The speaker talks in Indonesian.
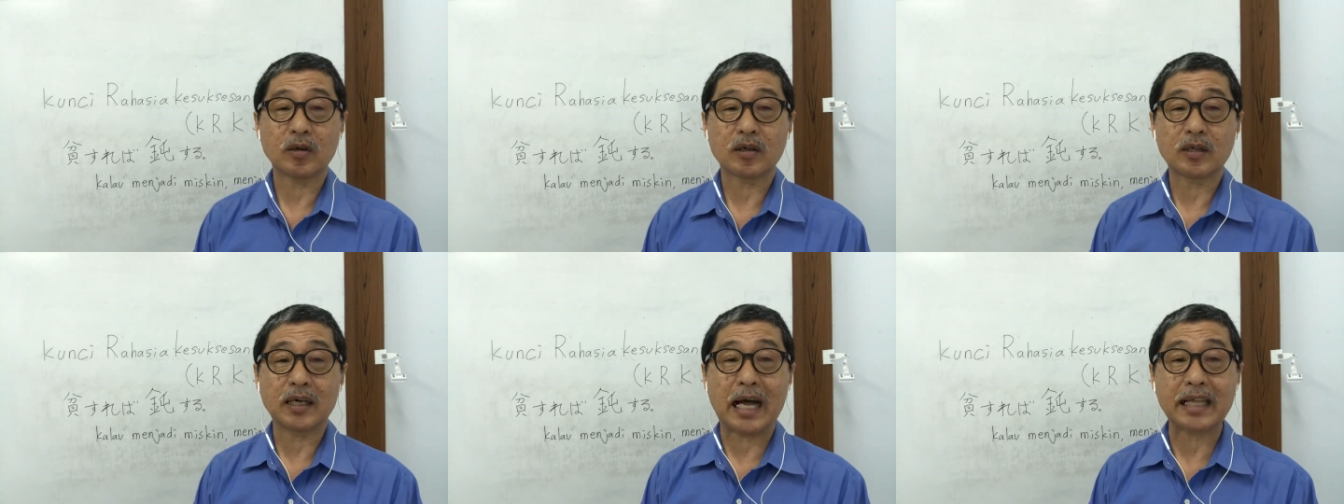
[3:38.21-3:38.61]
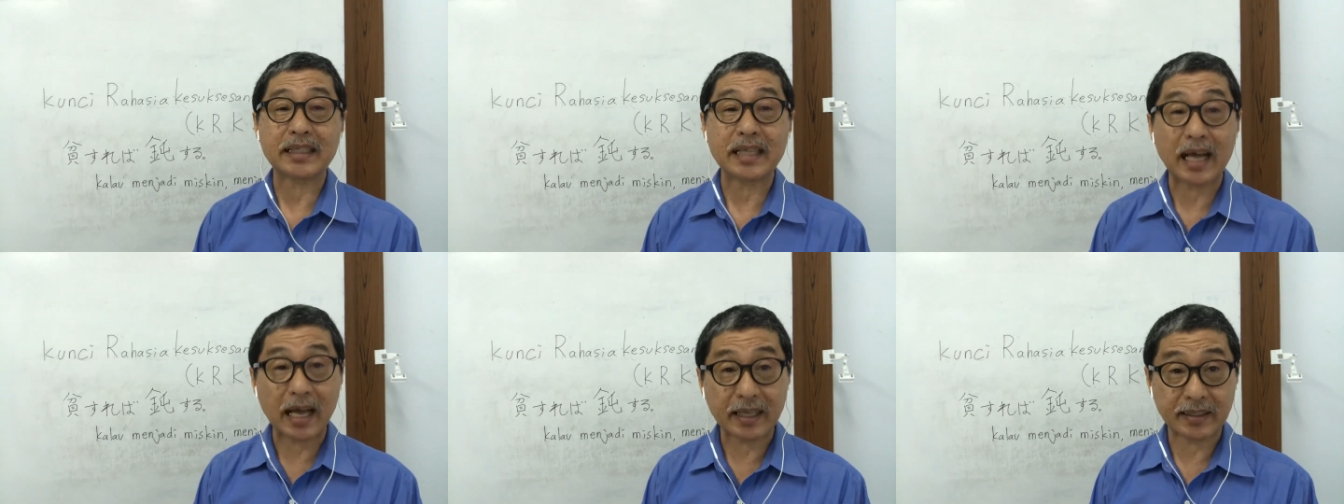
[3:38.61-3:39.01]

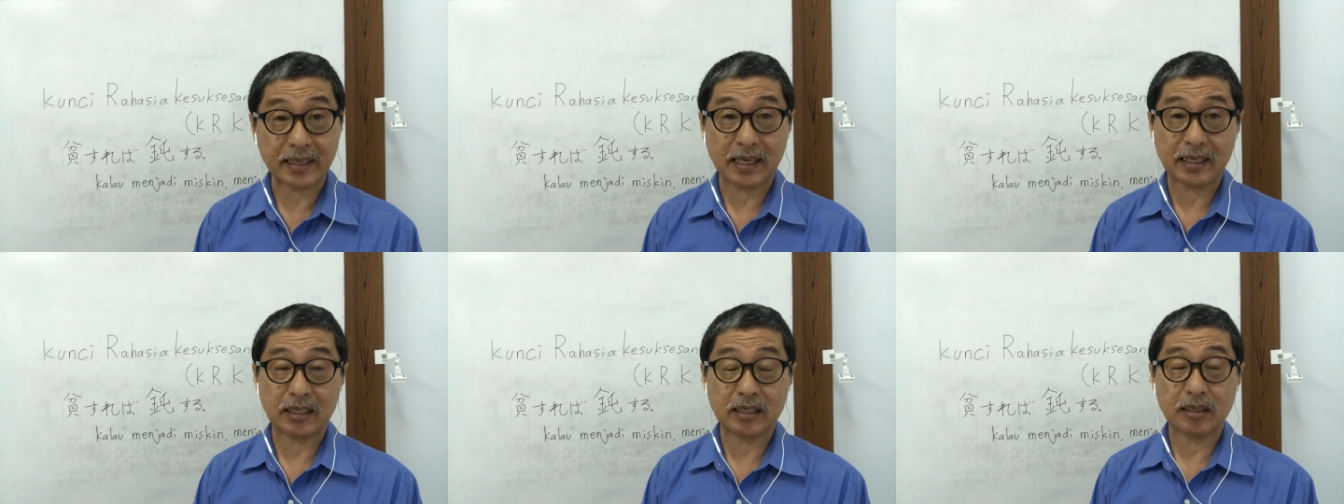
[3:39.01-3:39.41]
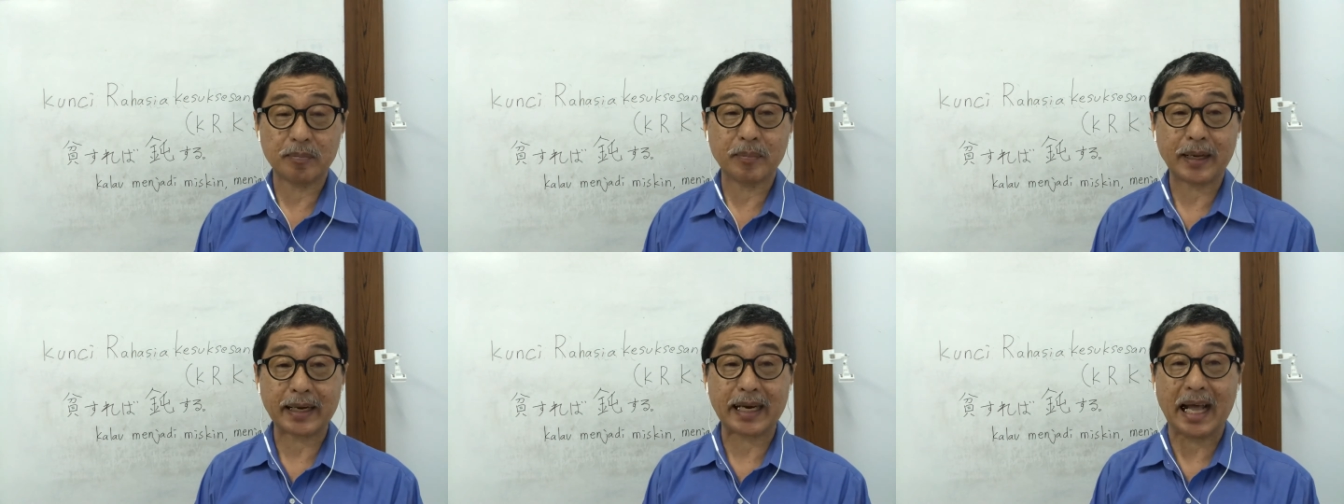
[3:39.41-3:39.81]
keadaan ya,
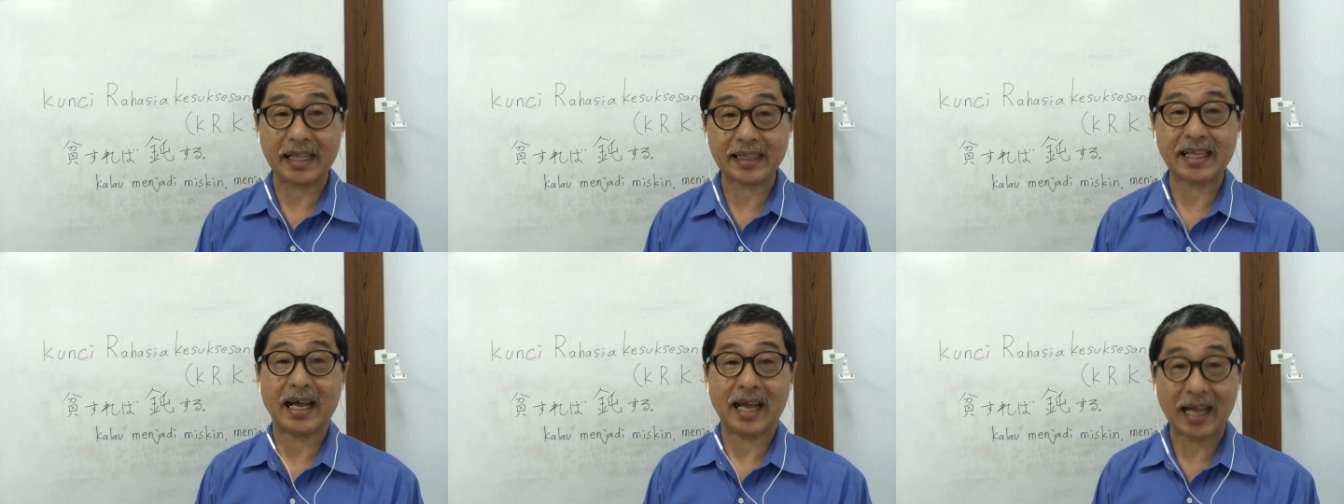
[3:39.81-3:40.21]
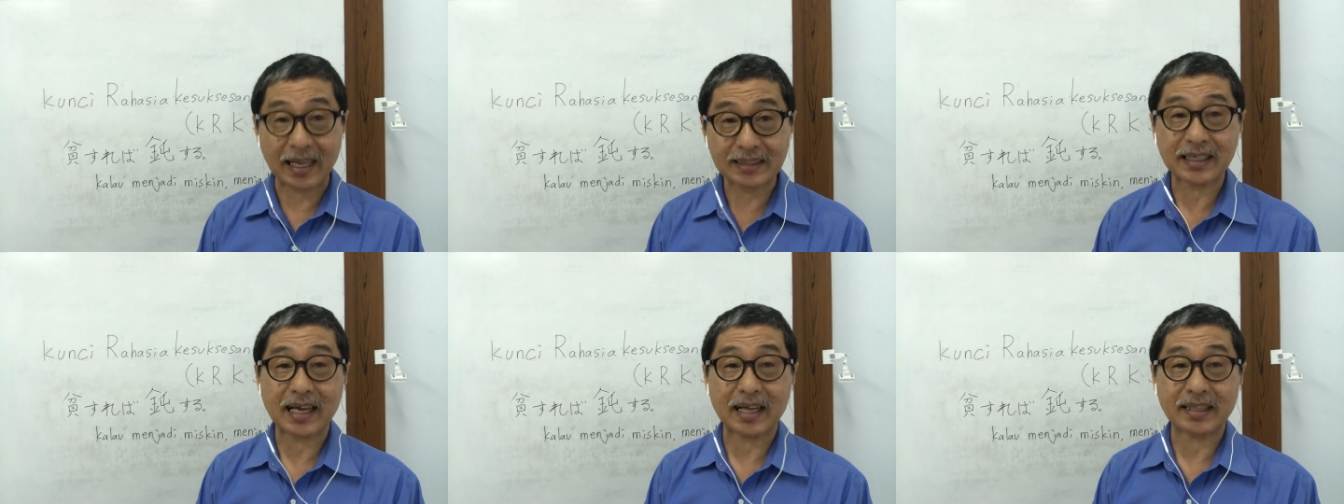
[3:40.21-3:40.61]

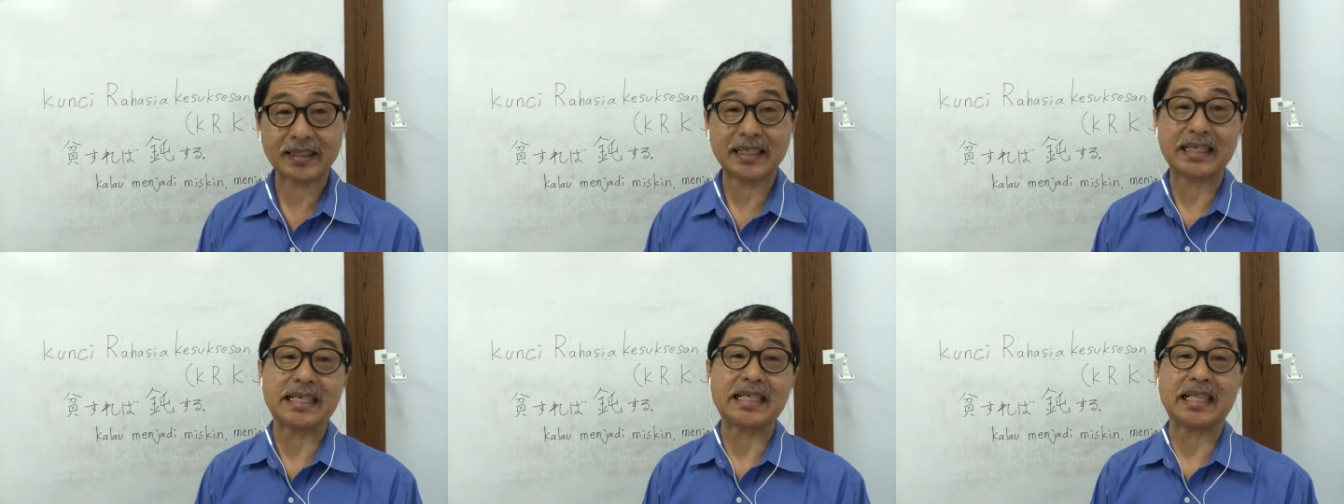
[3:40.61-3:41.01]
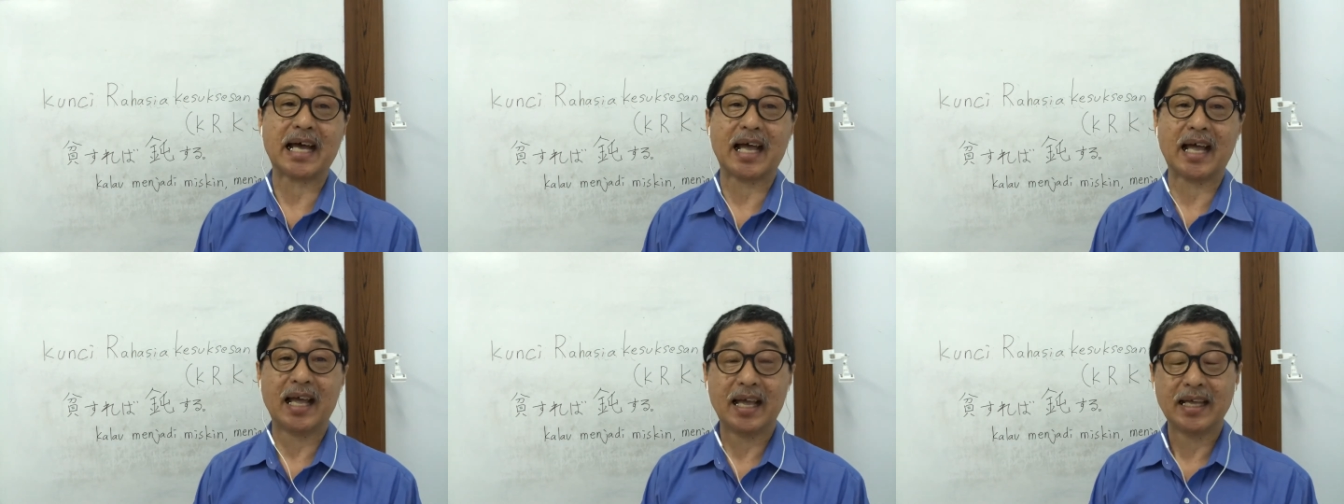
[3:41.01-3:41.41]
keberadaan hati
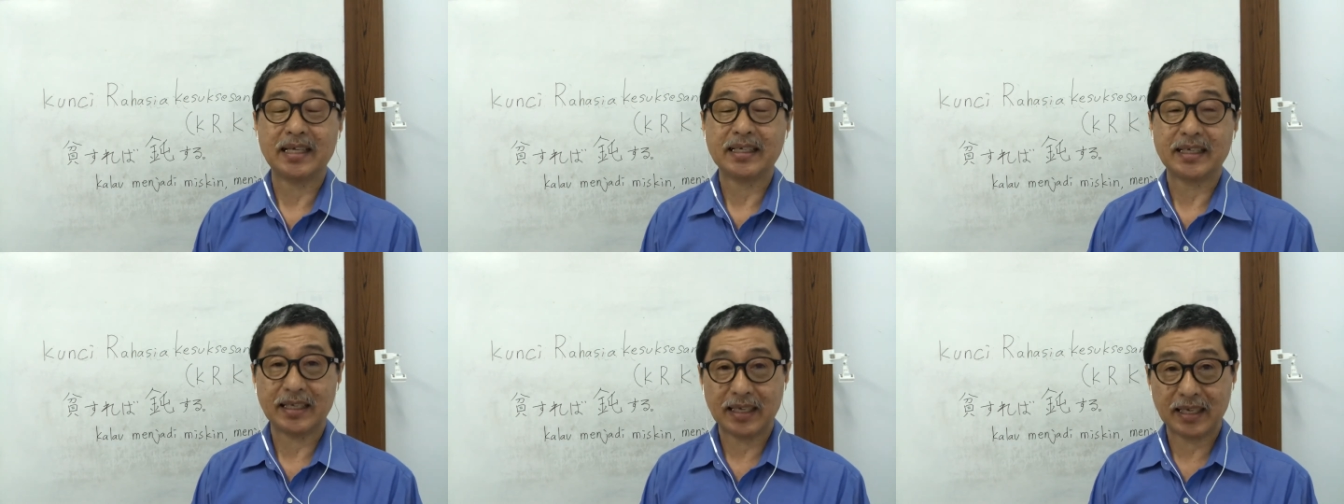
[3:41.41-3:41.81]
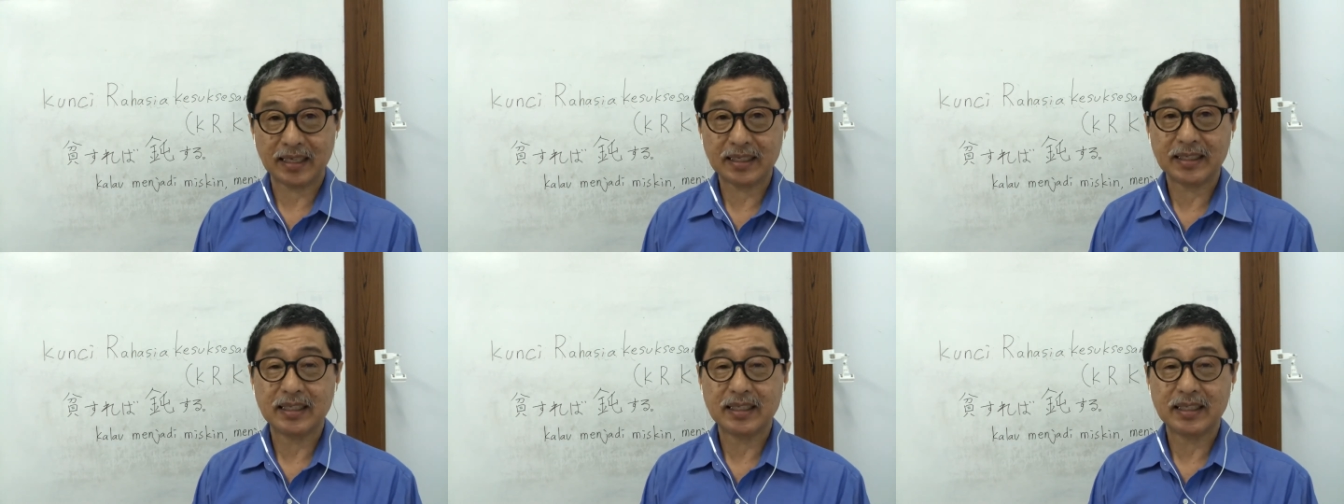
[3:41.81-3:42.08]
kita, ya.